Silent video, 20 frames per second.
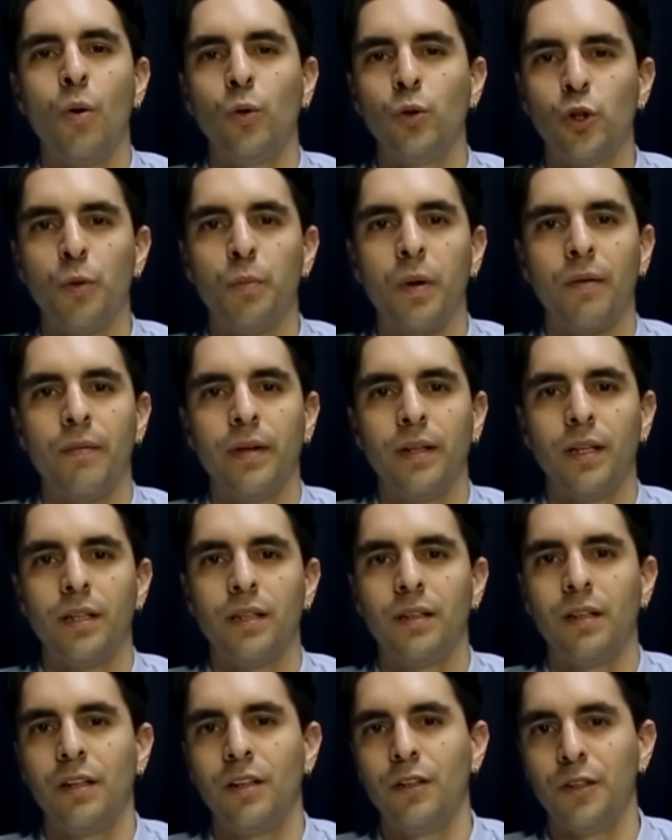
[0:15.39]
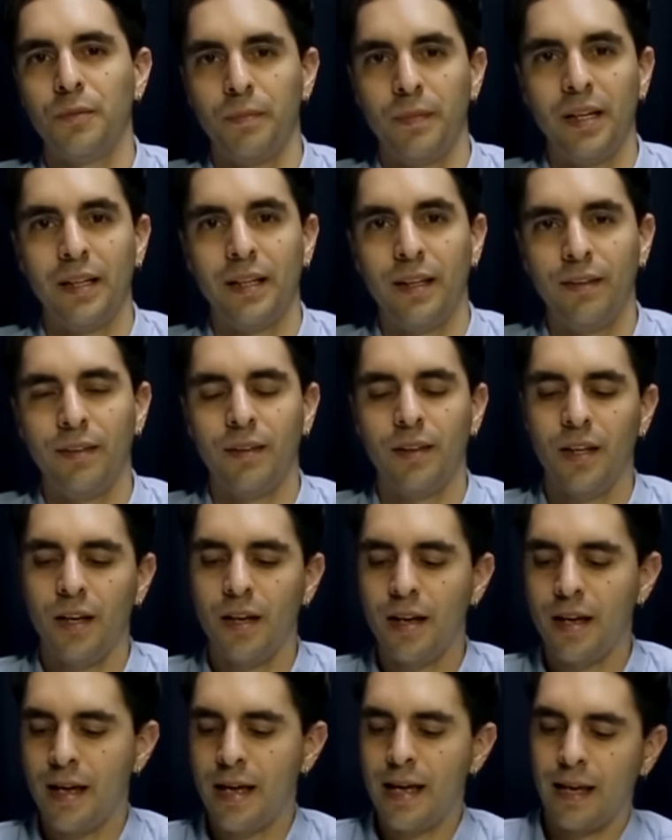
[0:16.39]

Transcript: un superventas en el 2015,